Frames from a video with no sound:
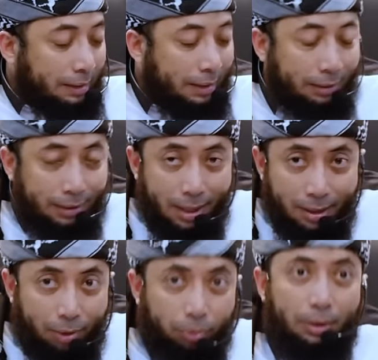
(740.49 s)
dan
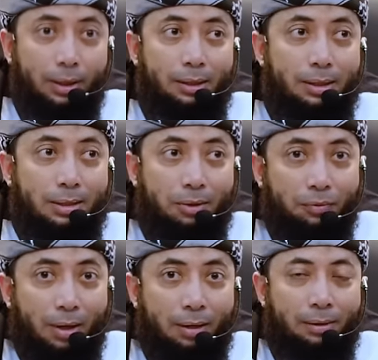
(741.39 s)
tidak diikuti dengan
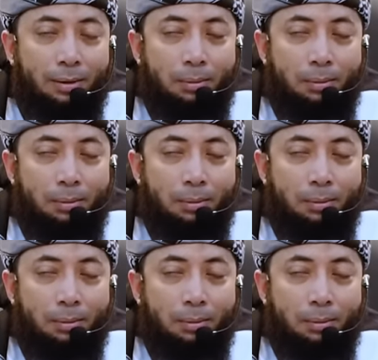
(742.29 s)
istighfar,